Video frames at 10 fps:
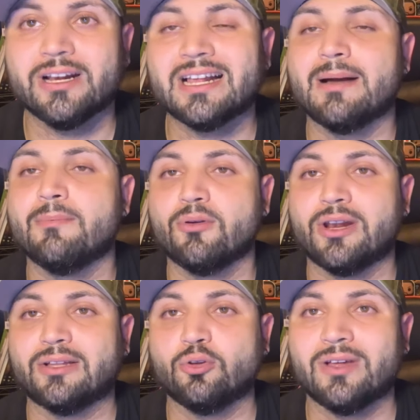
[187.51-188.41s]
El
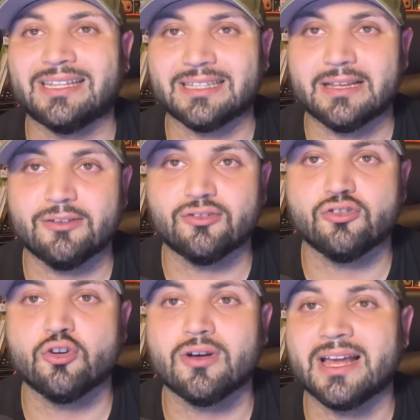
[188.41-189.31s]
campeonato de la
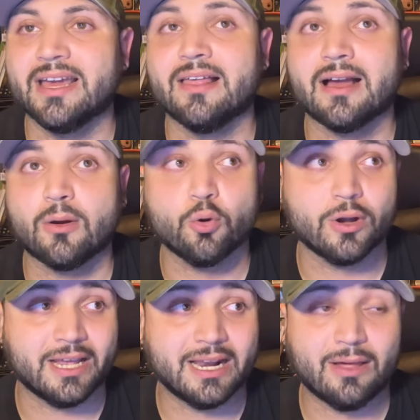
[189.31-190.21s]
televisión queda
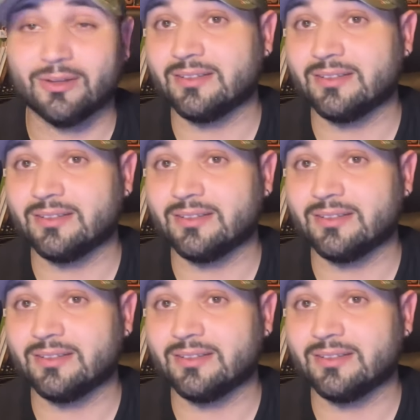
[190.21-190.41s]
congelado.